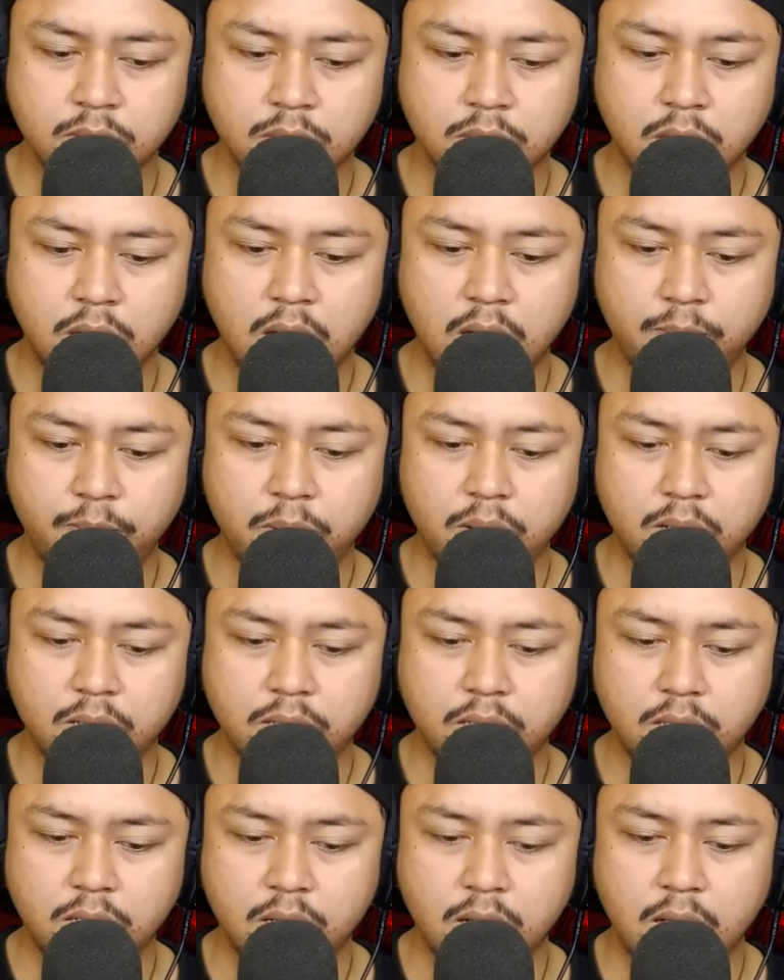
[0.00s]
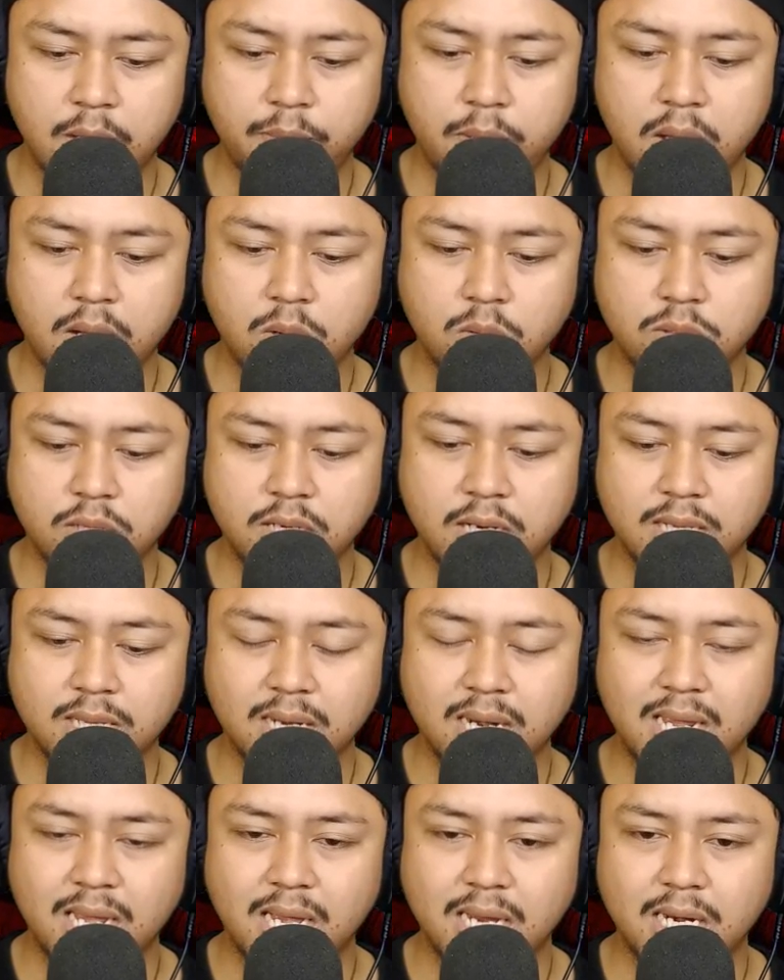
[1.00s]
Kenapa katanya? Apa aku tidak
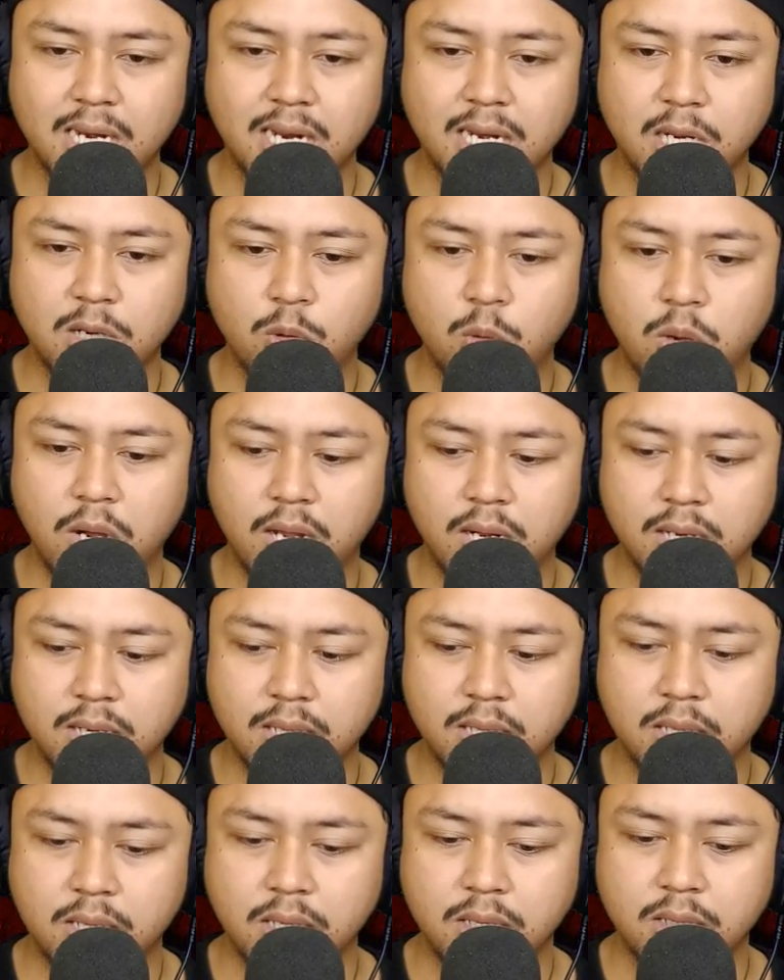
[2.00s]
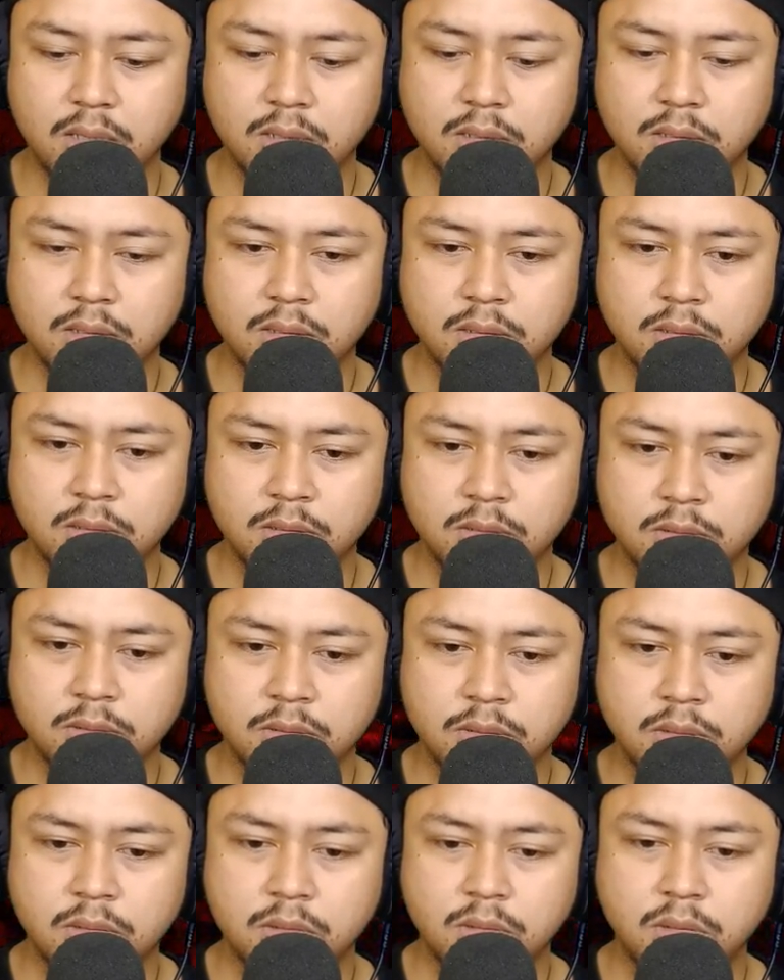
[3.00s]
terlihat dari luar katanya?
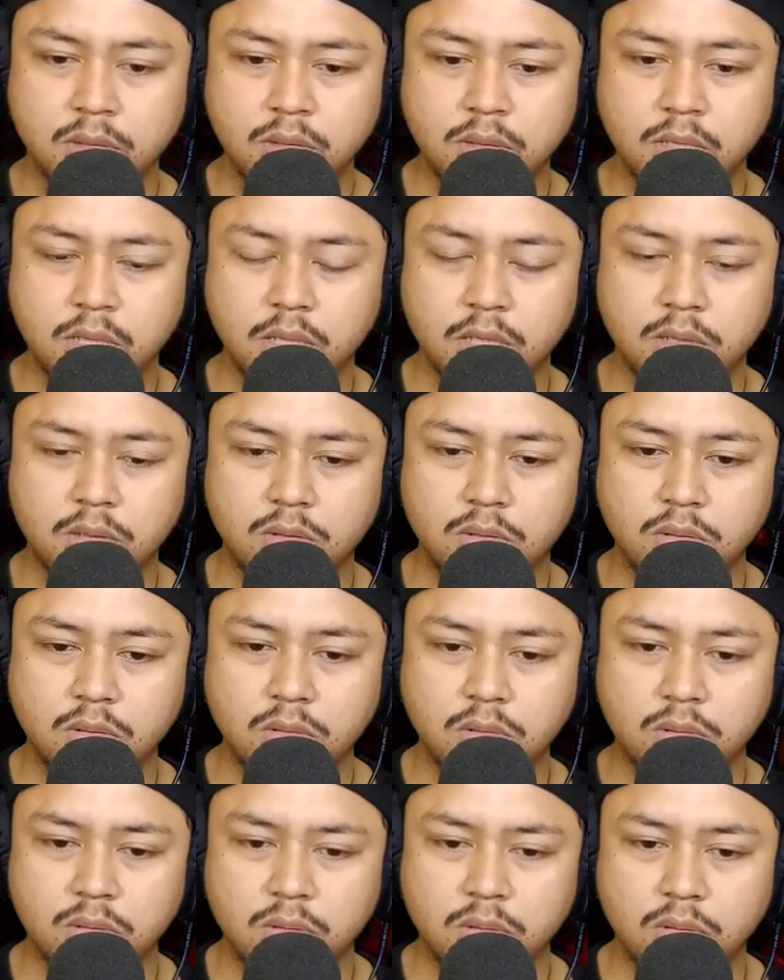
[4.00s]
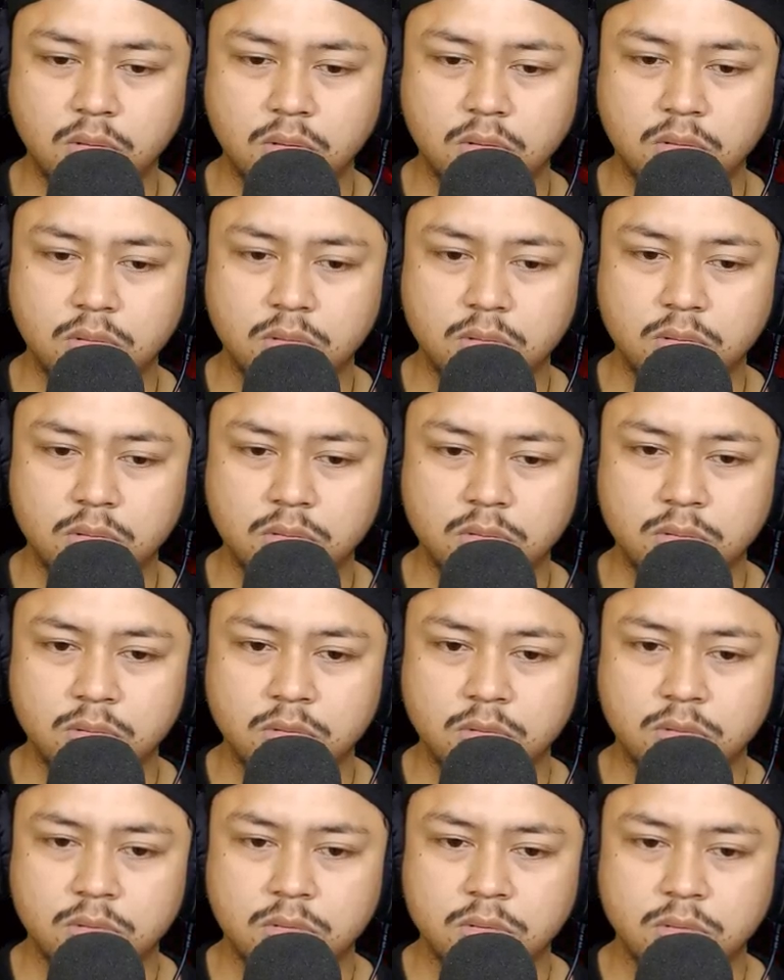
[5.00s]
Oh gitu.
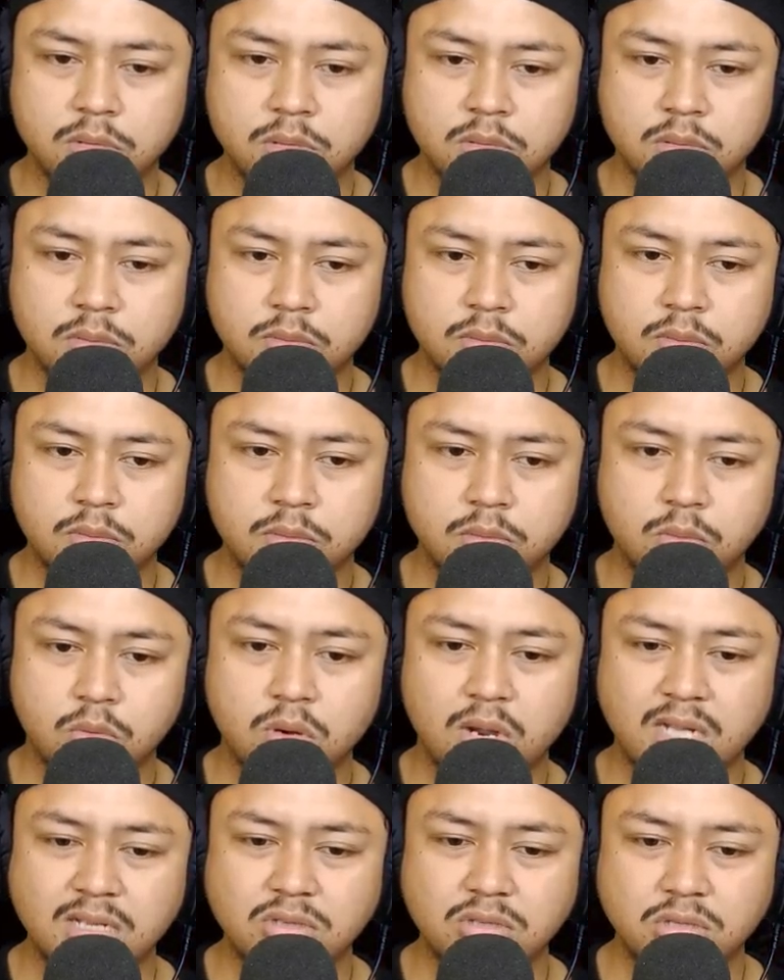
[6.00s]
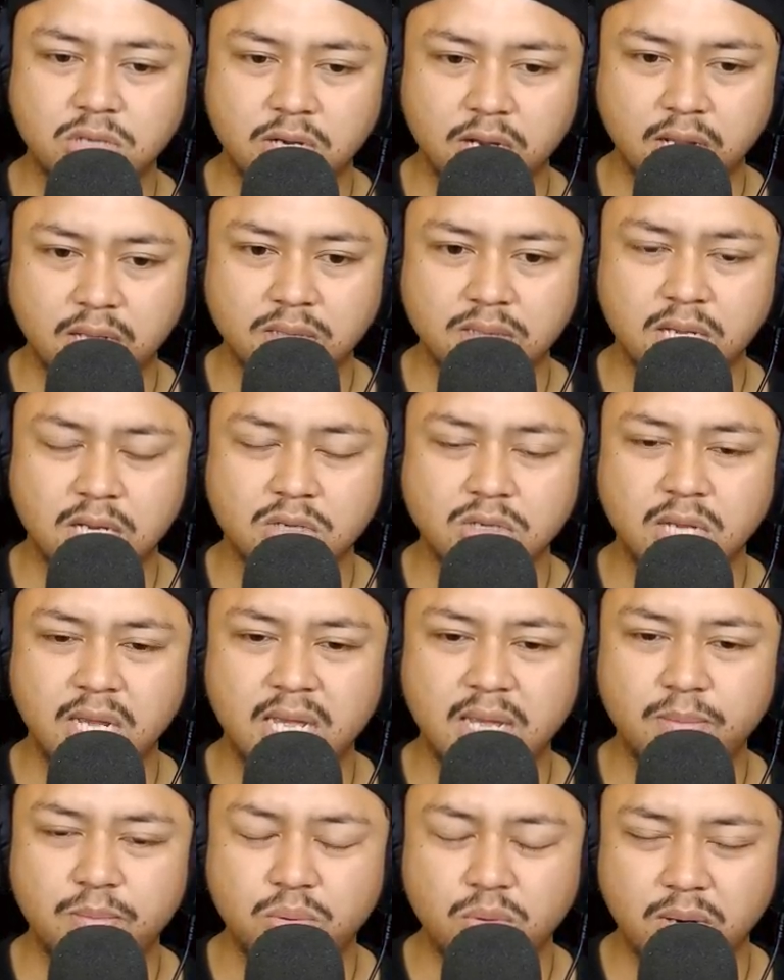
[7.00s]
Bukan sir ya, seharusnya
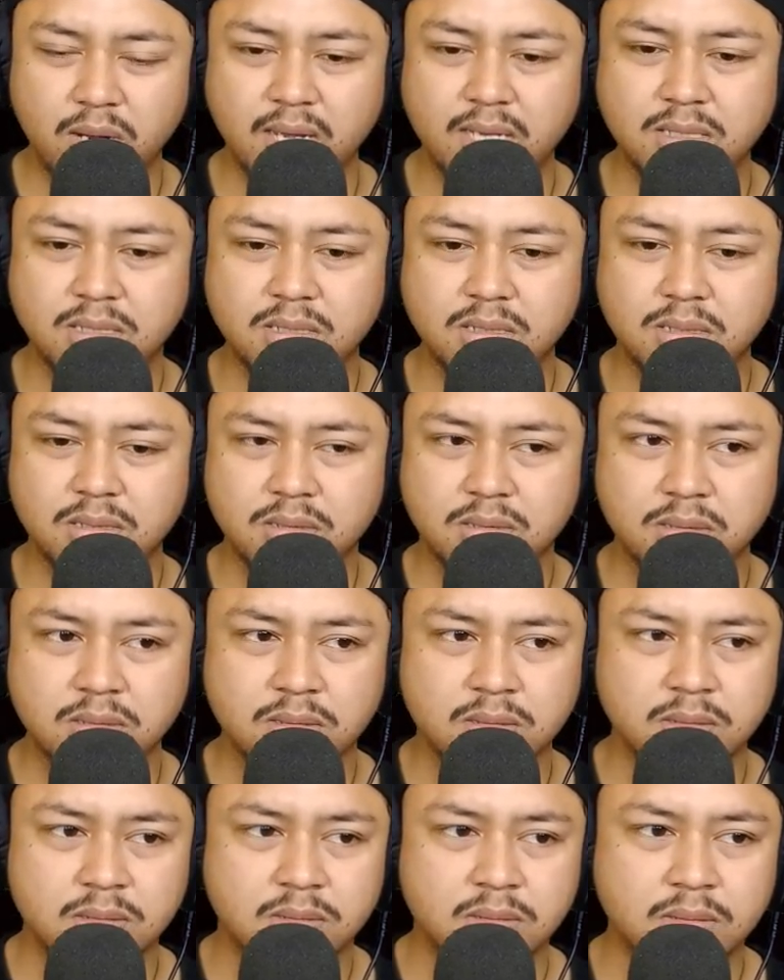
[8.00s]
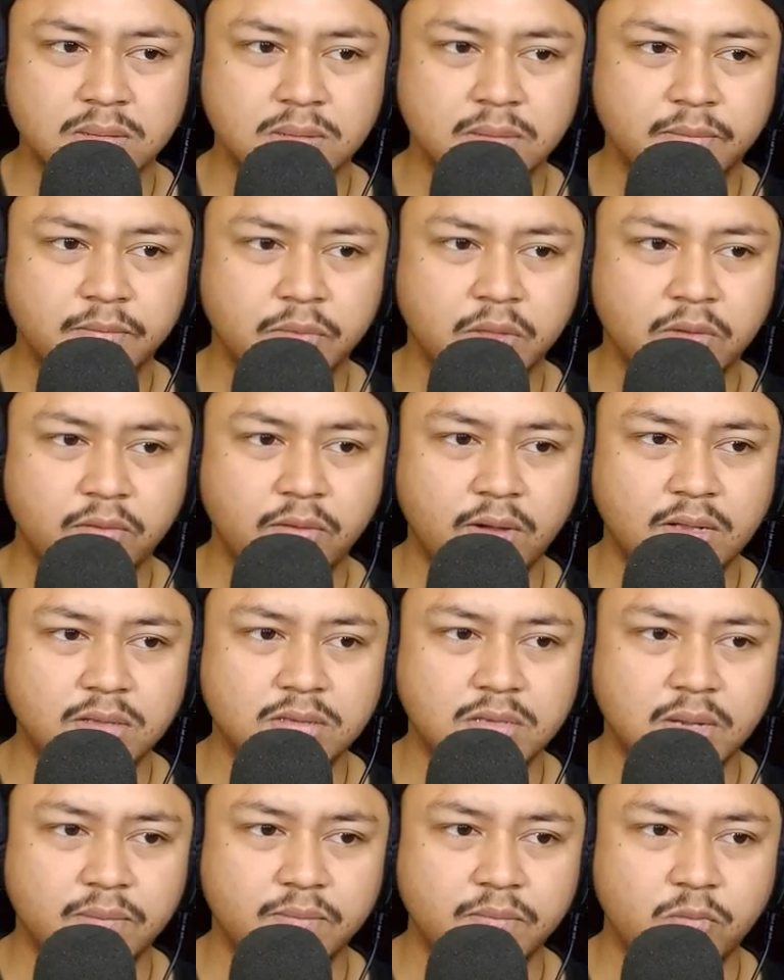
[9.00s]
ibu guys. Find
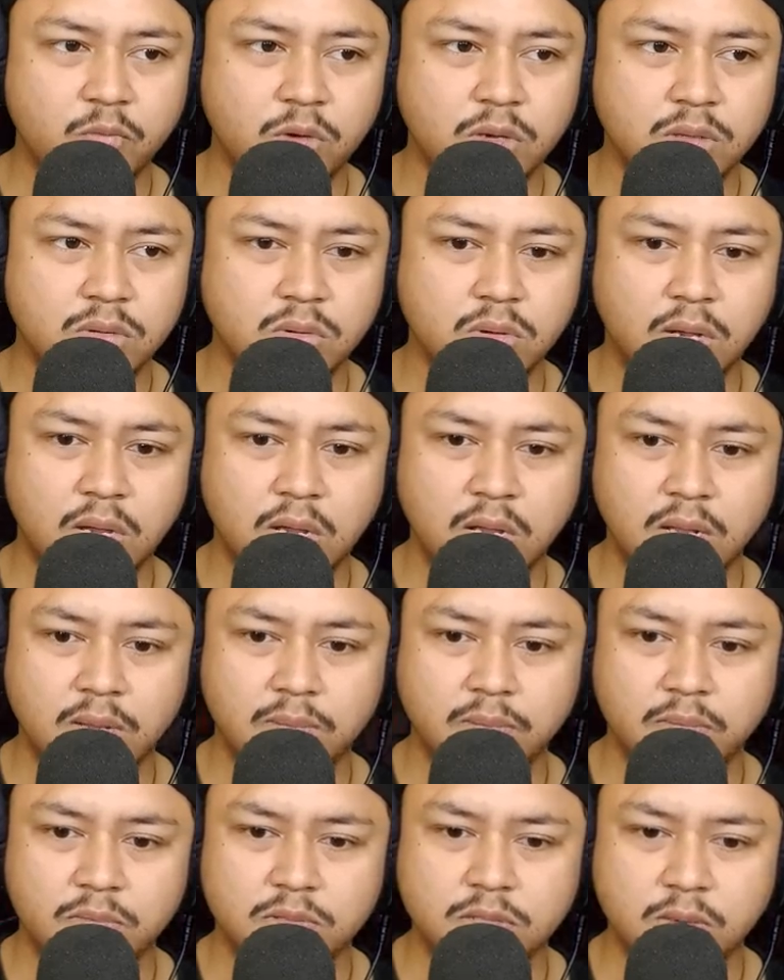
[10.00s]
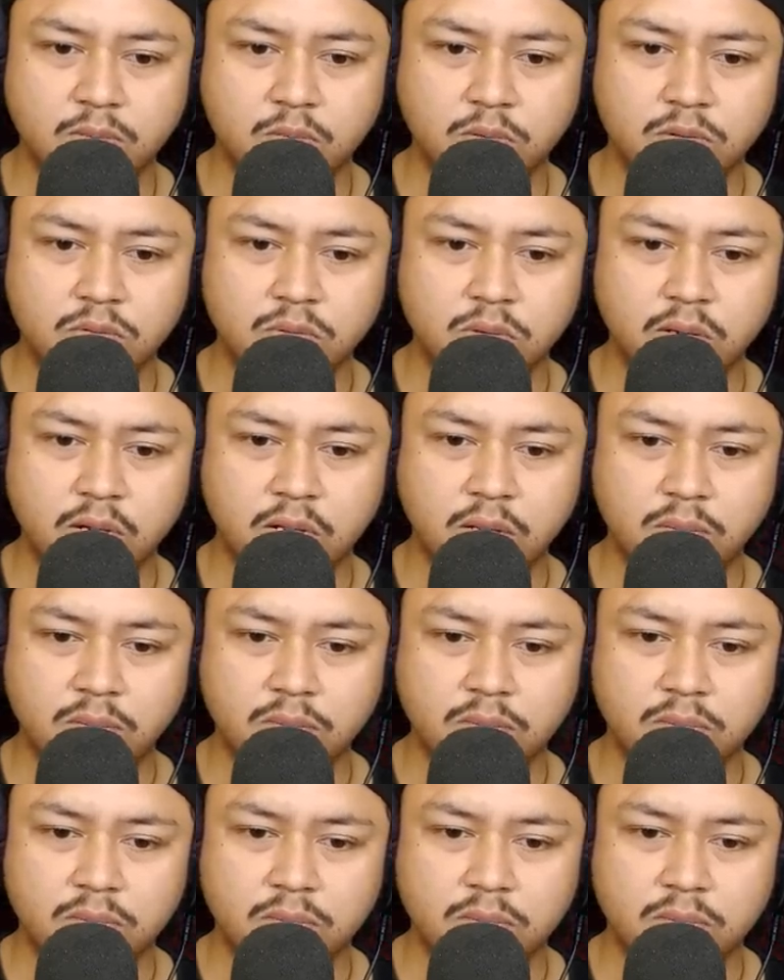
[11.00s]
someone to help. Someone to help.